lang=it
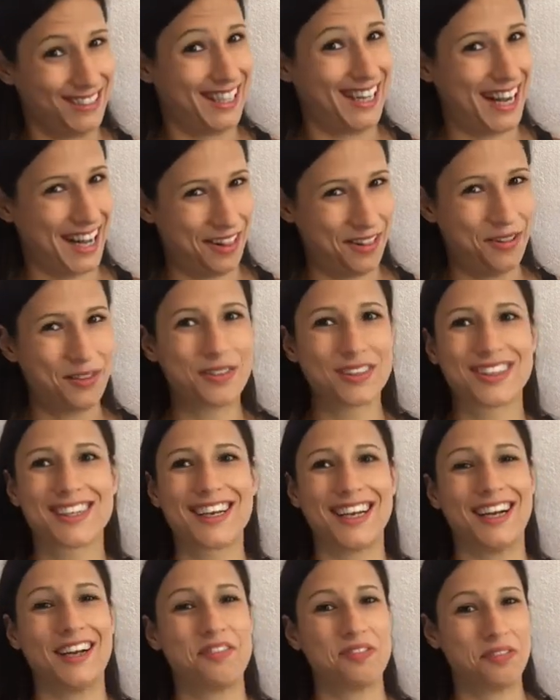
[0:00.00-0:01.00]
credo
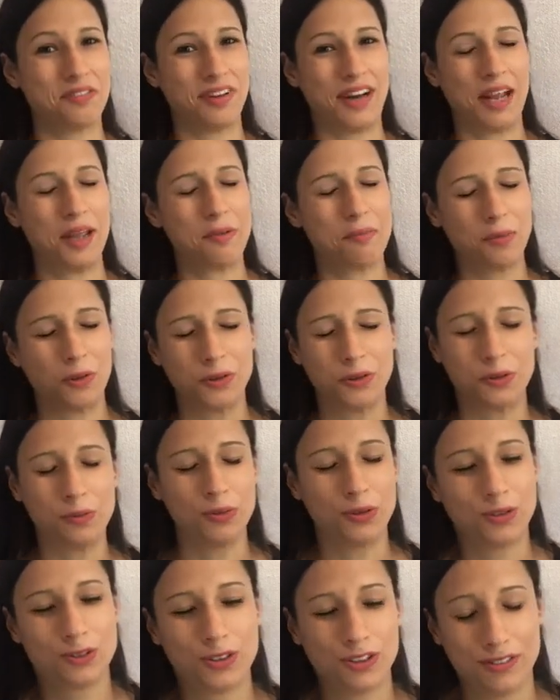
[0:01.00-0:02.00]
che la vivrei in modo
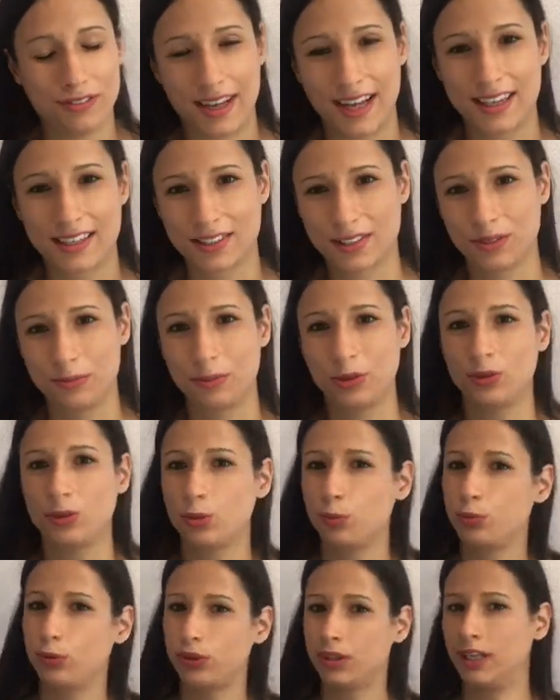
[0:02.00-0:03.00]
molto diverso, molto
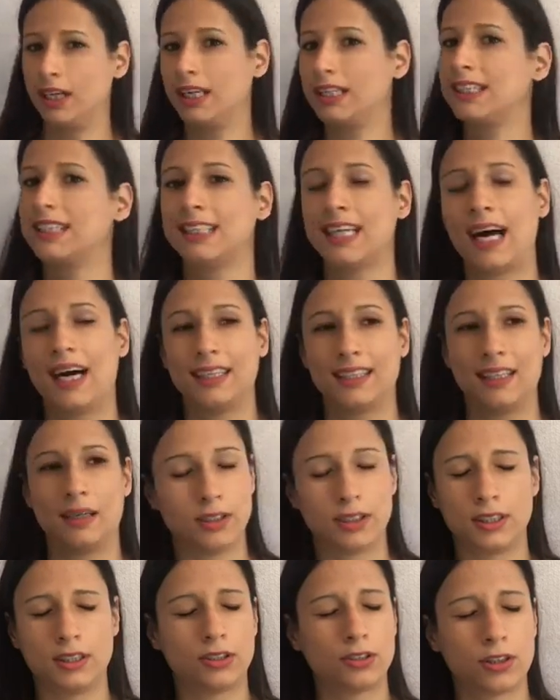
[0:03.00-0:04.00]
più rilassata, nel
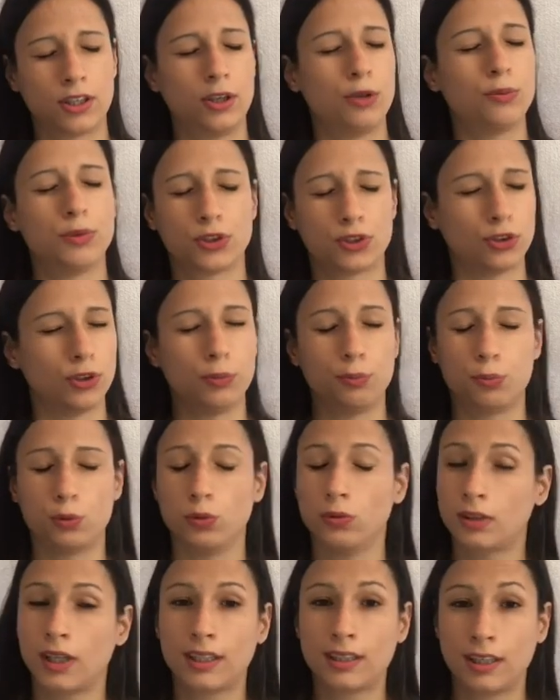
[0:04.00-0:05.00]
senso che io mi sono
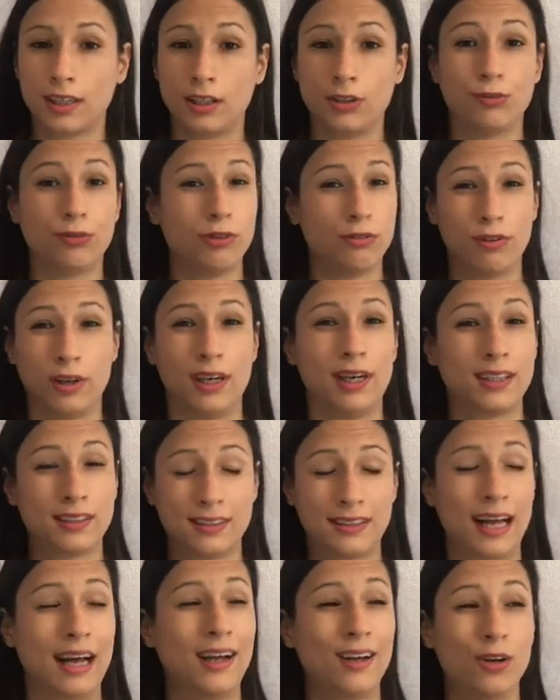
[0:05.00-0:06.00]
impuntata che dovevo
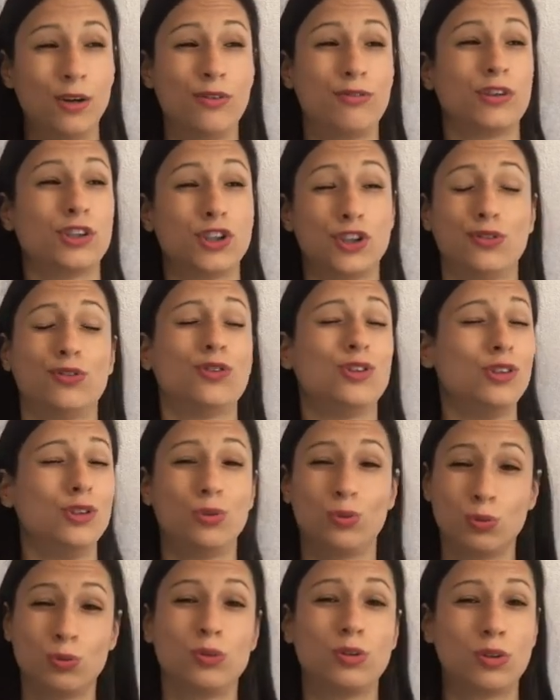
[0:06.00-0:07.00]
allattarlo e facevo di
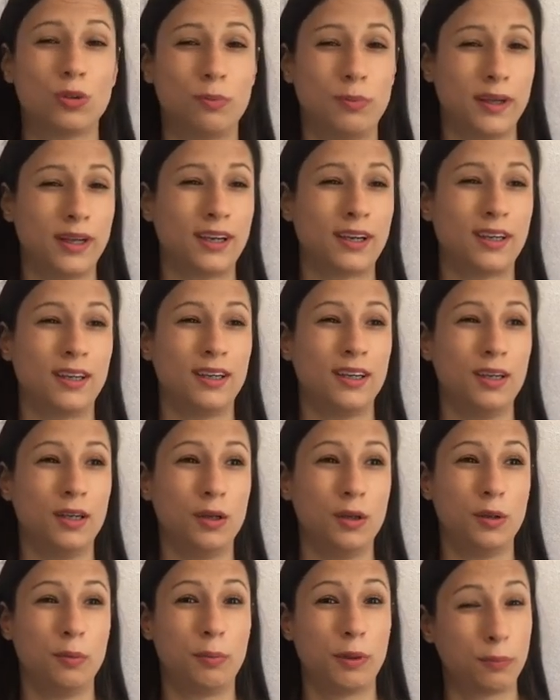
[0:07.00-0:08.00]
tutto per,
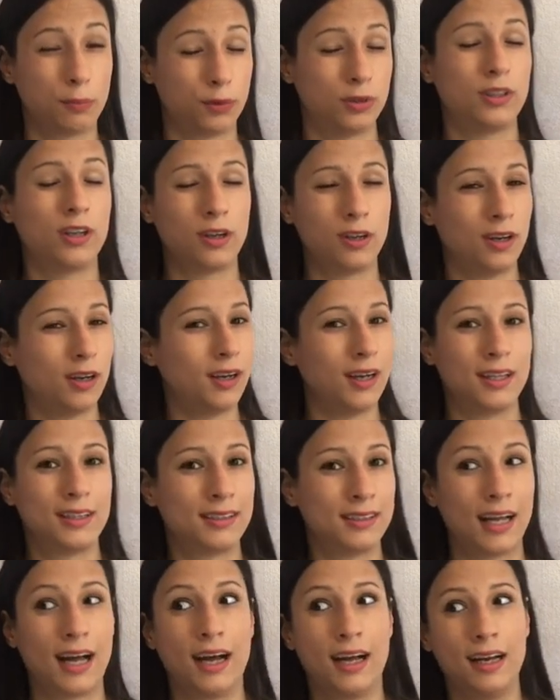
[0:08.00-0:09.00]
per poterlo
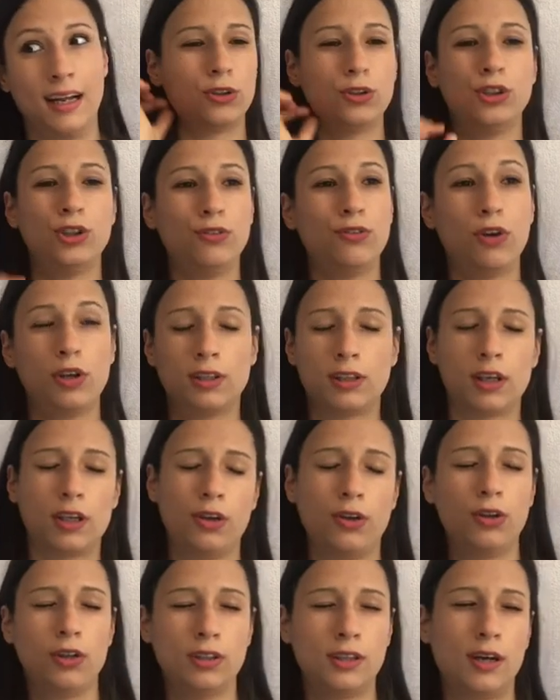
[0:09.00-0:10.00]
allattare. Ogni volta che
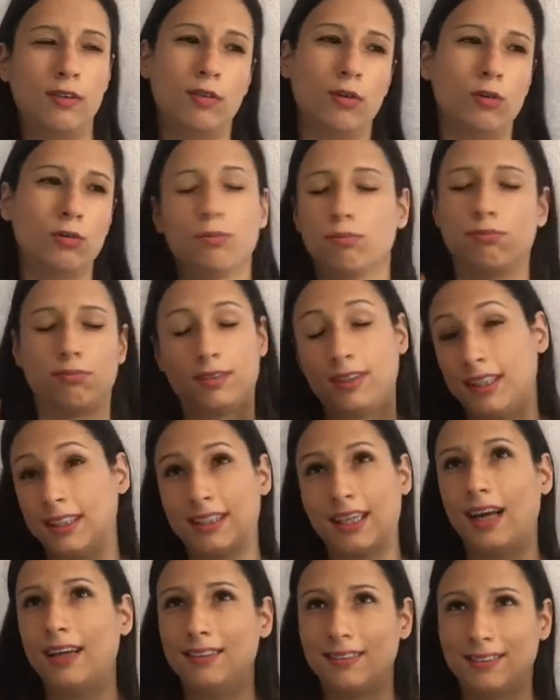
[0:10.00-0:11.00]
io gli davo
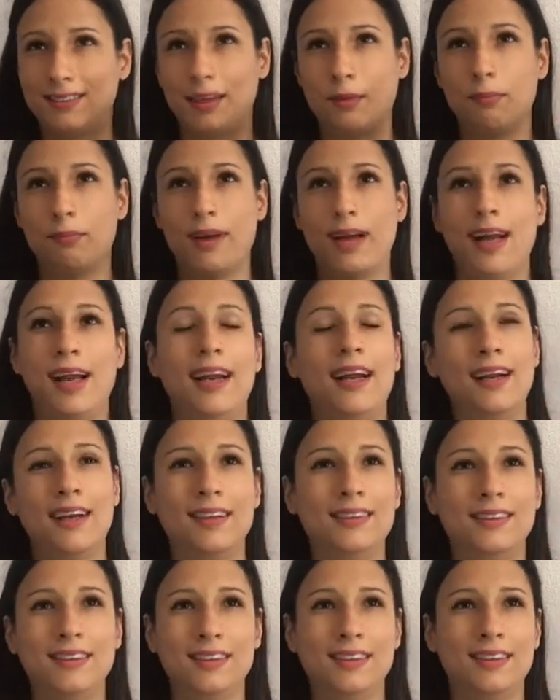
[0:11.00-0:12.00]
60 ml
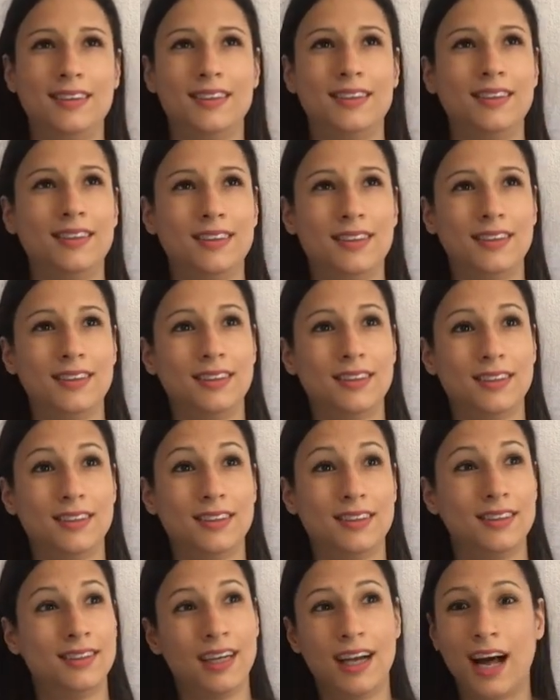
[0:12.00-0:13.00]
di,
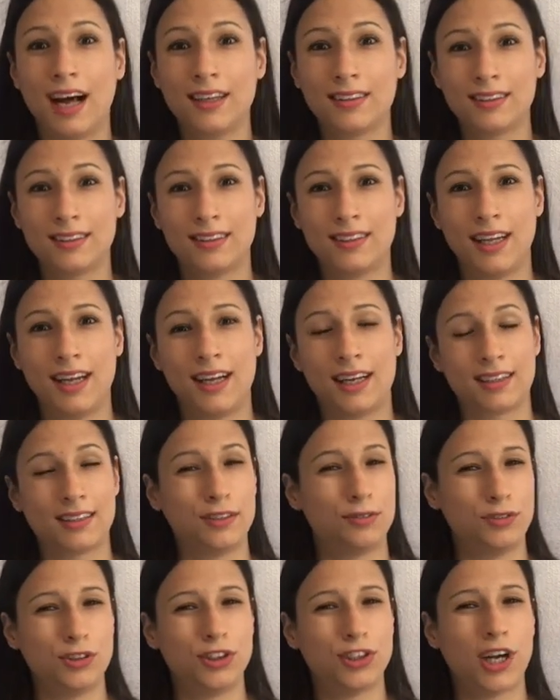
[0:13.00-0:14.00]
di latte
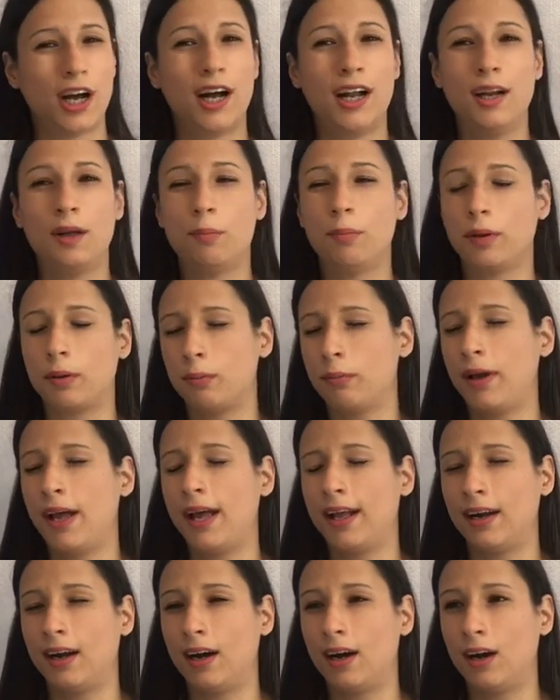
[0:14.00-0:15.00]
artificiale per me
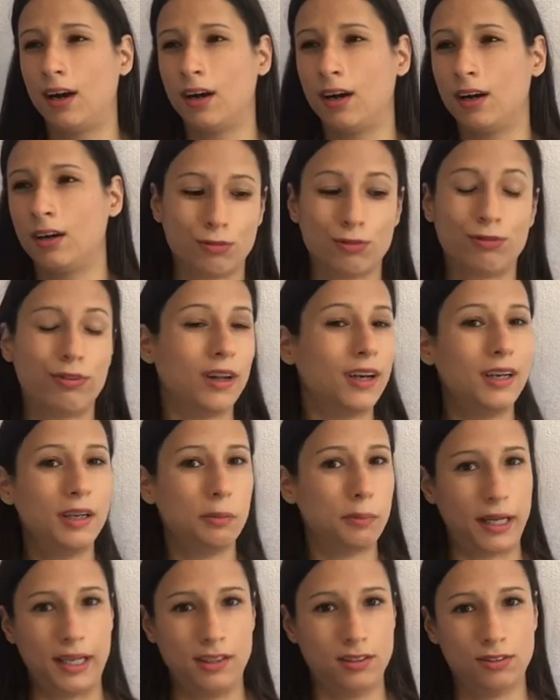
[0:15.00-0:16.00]
era un
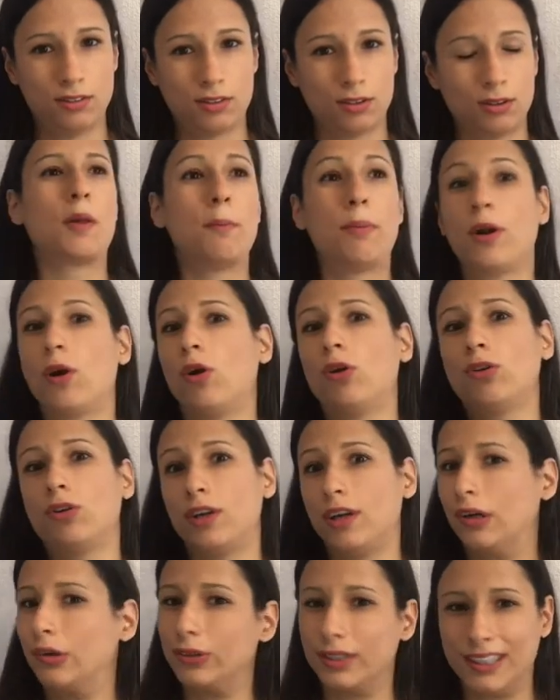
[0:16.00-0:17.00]
fallimento, però non
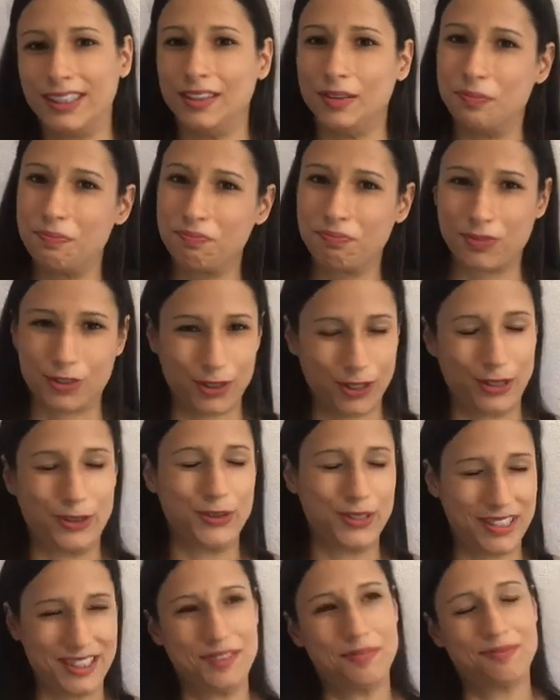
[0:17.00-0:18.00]
è così, non è
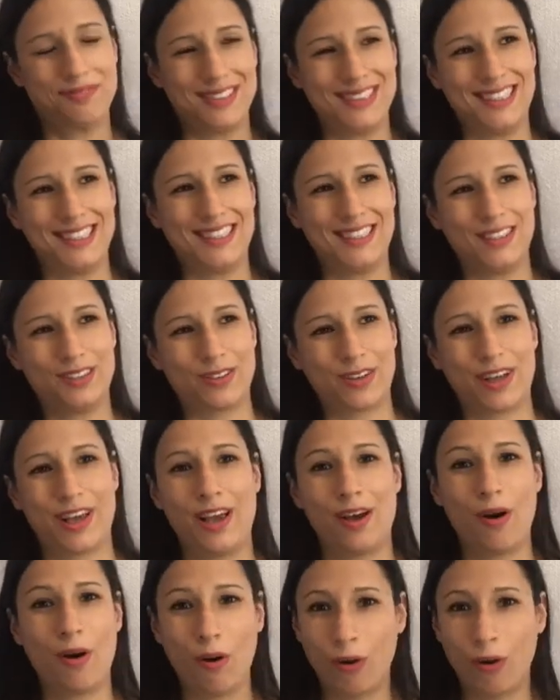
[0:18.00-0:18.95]
così, nel senso che